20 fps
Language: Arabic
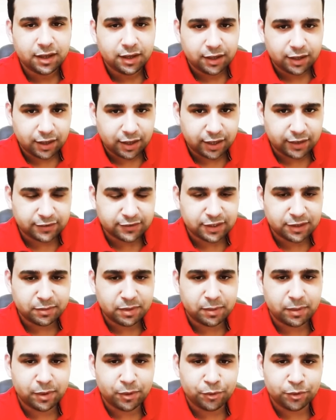اي زي
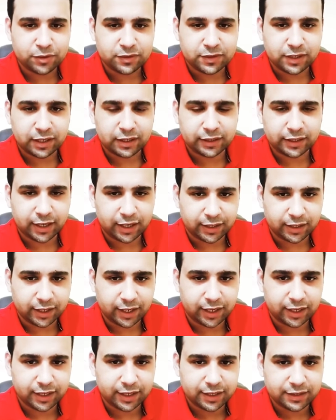ما بقول يعني
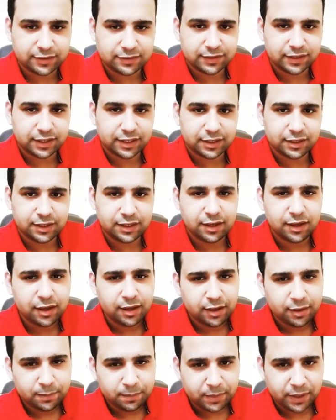حلقات زي دي
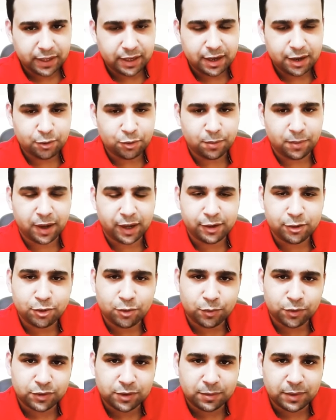بجاوب
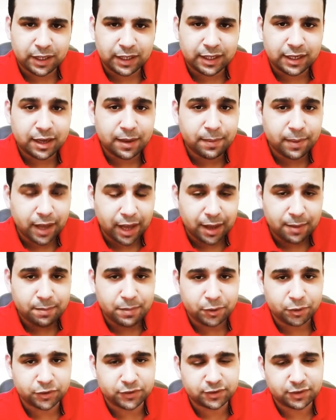عليكم وتبقى الاجابه
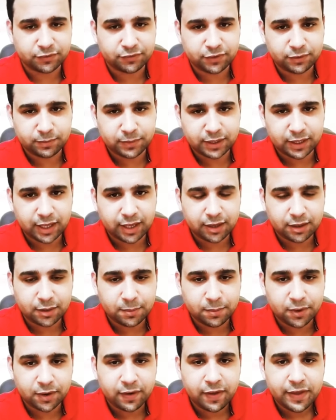عامه ويستفيد منها
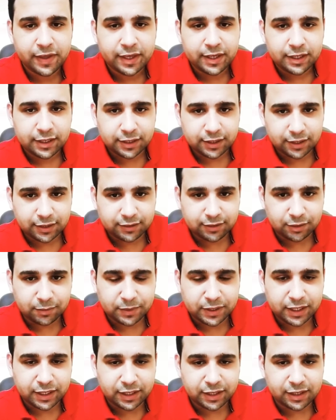اكبر قدر
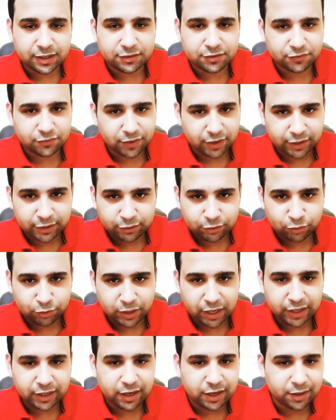من الناس فانتوا
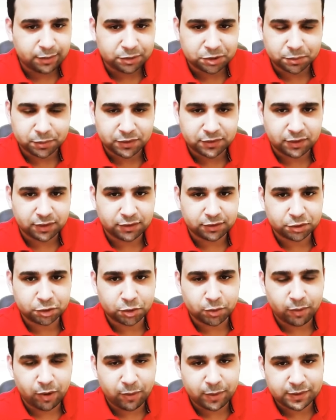يعني انا مش
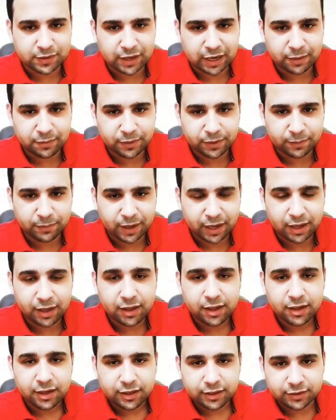بطنشكم او بتعامل مع
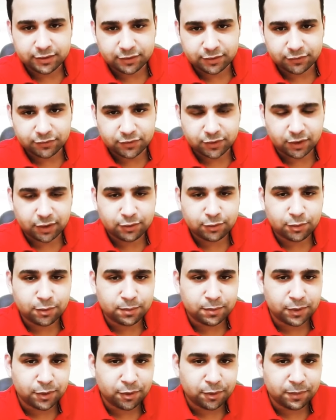
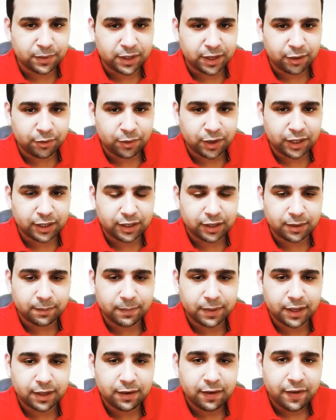استفساراتكم بنوع من انواع
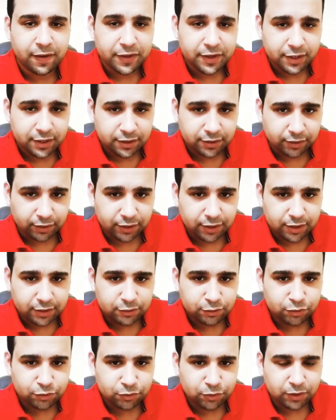الاهمال رجاء
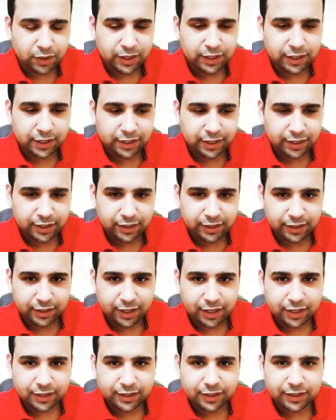دوسوا لايك خلي
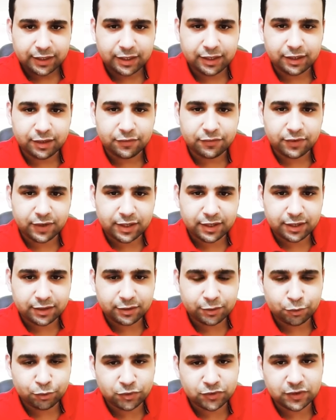يعني الافاده
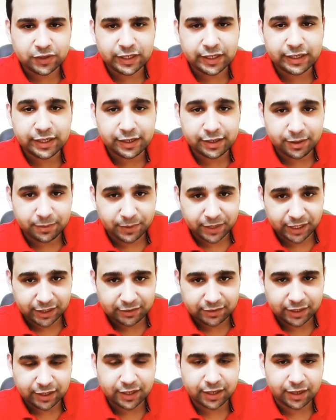توصل للي
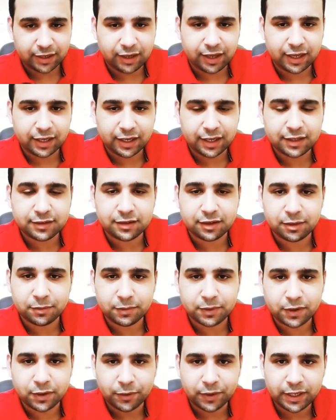محتاجها الحلقات اللي من
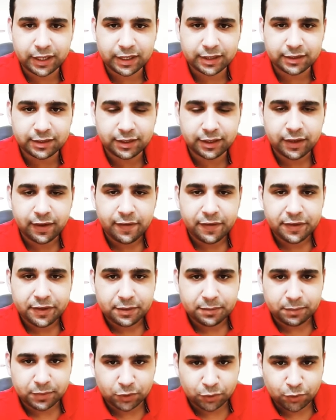النوعيه دي
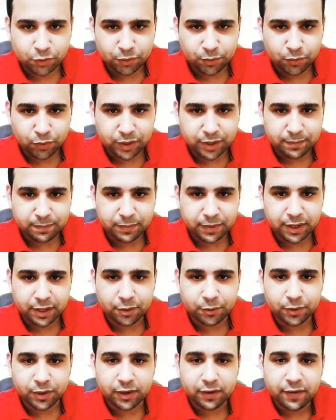بتكون مهمه
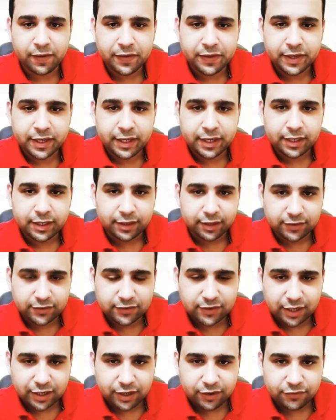قوي
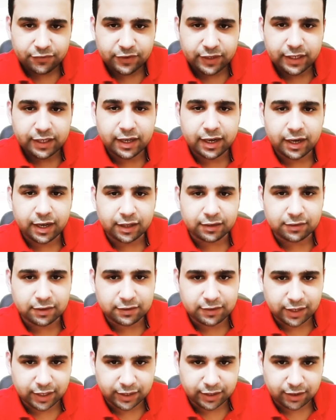نصائح فعلا
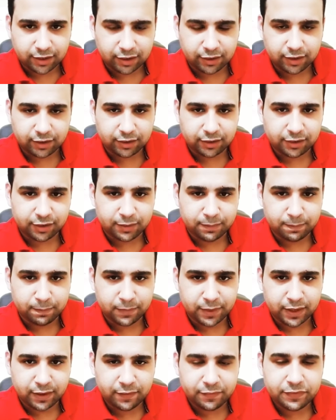هتضعك على
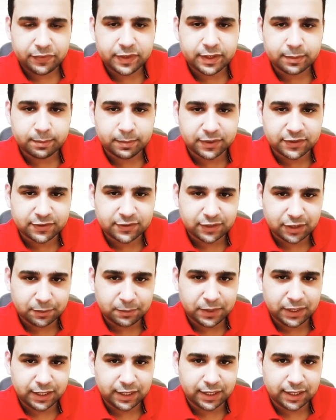القمه بس
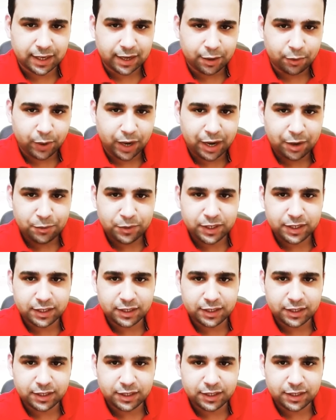اعمليها او حاولي ان انت